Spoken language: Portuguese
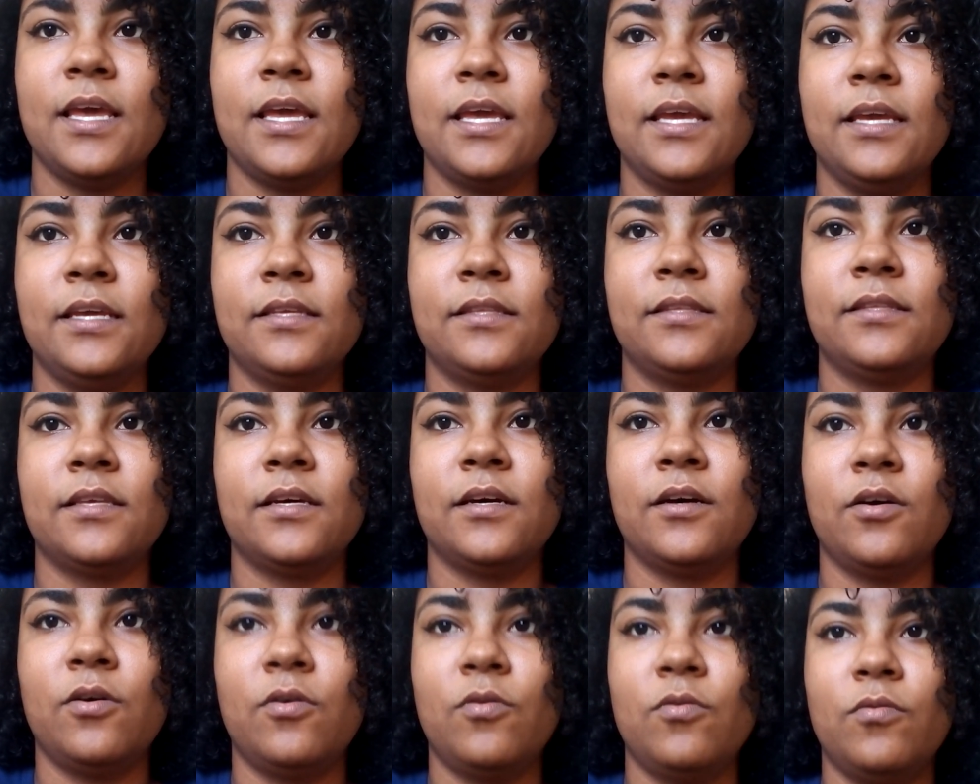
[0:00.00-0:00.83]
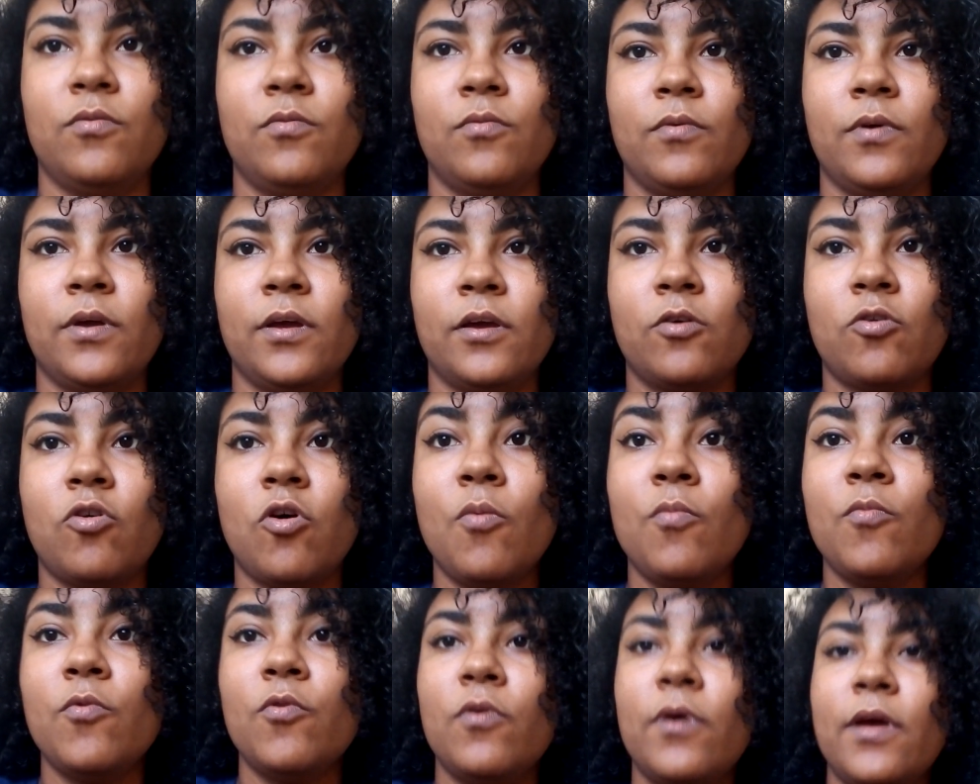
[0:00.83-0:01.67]
Então,
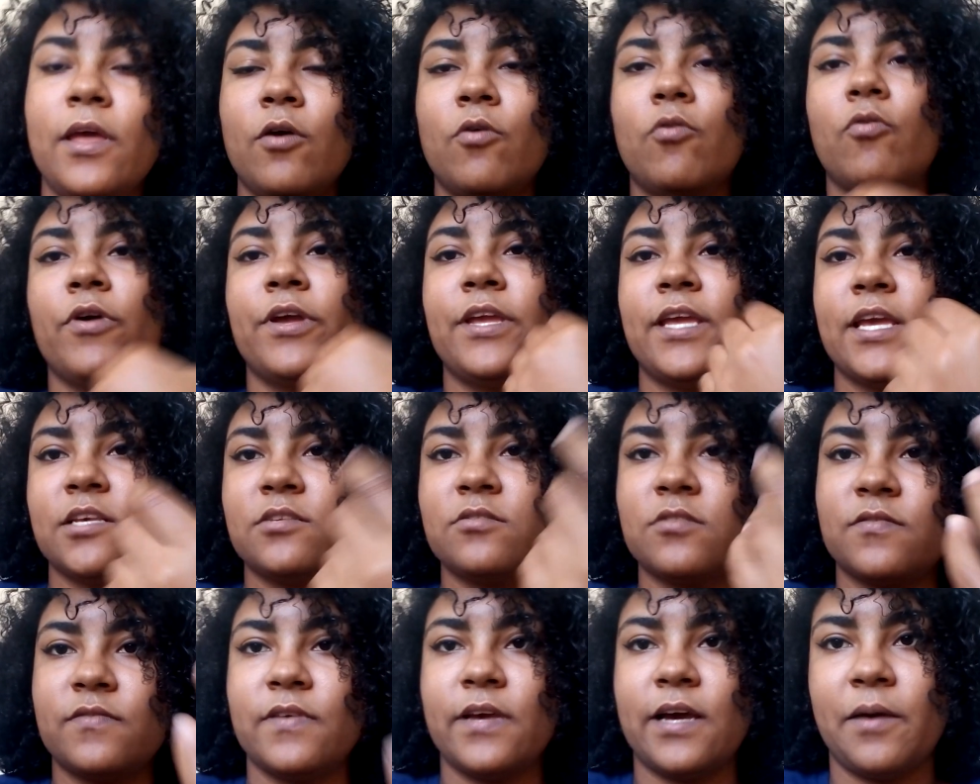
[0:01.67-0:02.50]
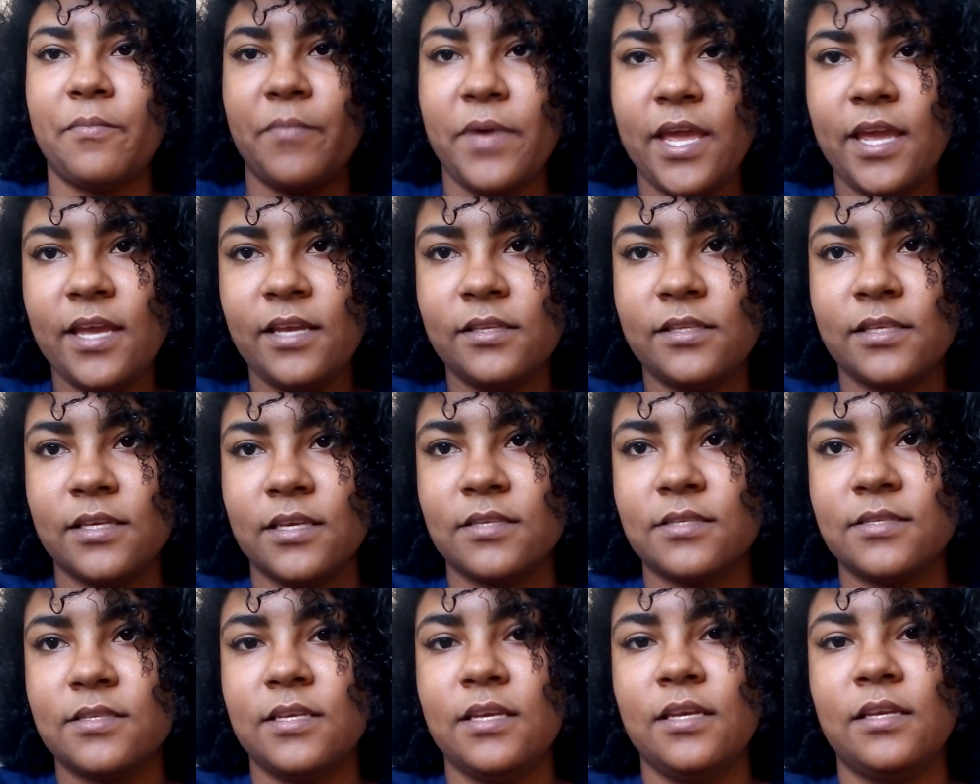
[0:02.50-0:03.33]
como eu conheço as
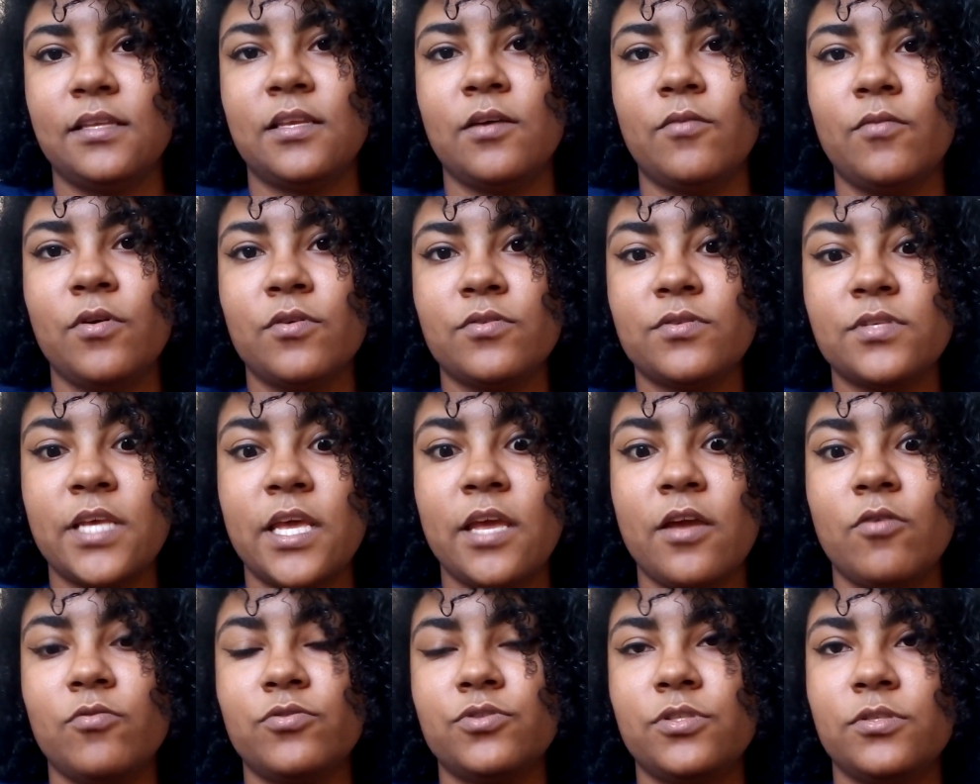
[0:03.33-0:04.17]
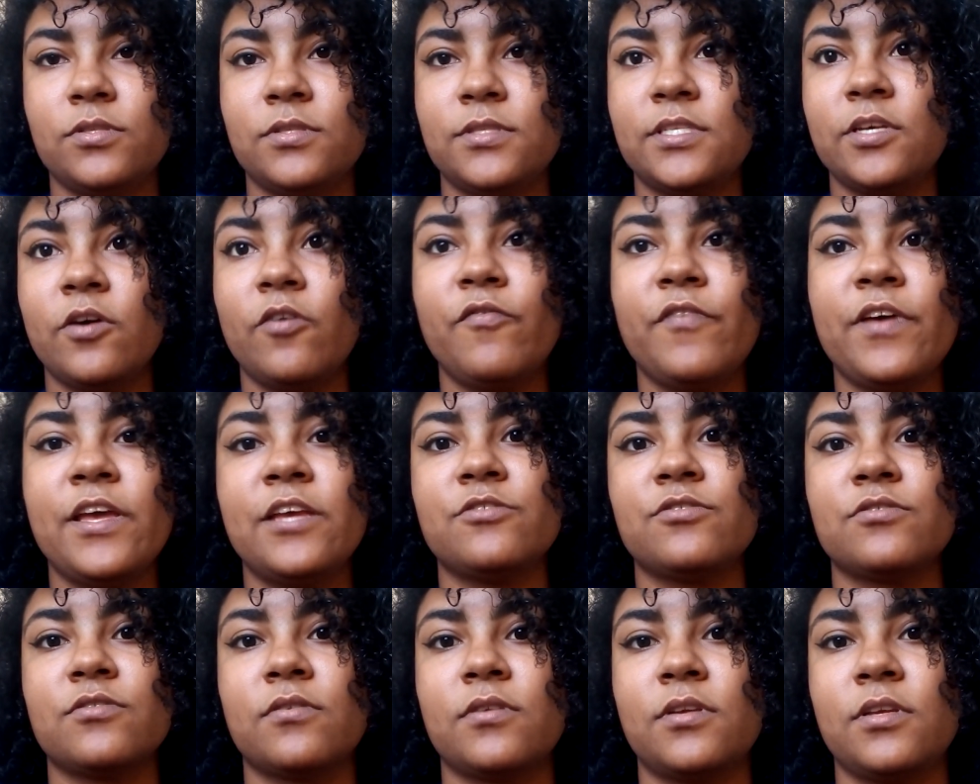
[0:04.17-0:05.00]
ferramentas, então eu sei onde. Se eu
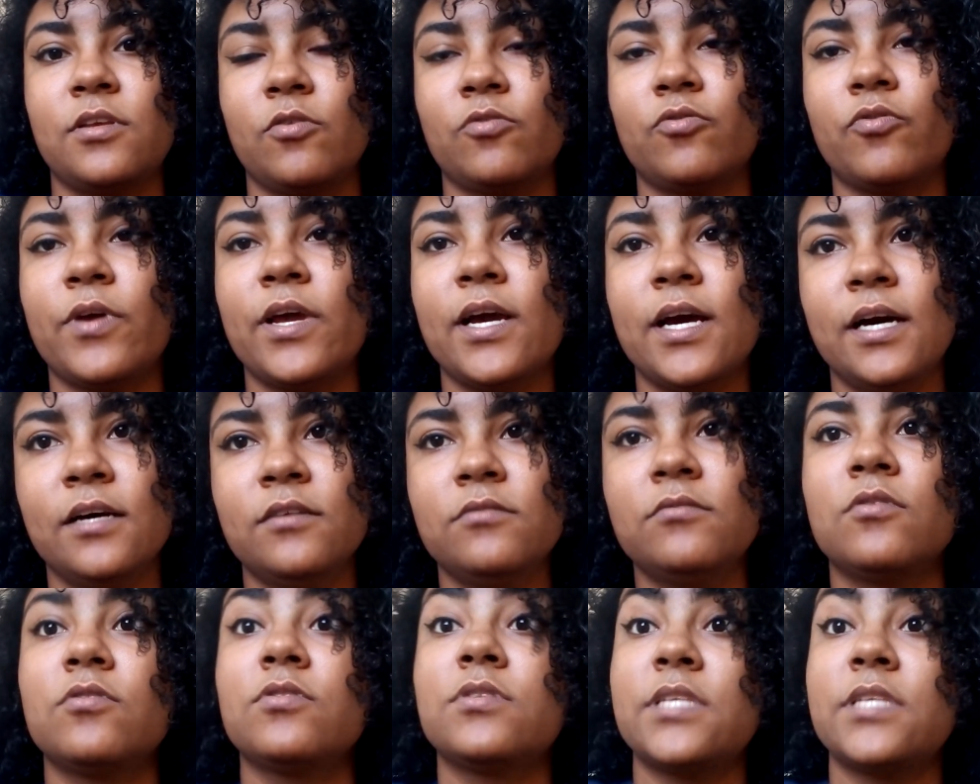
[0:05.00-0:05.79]
vejo que eu tô errando, eu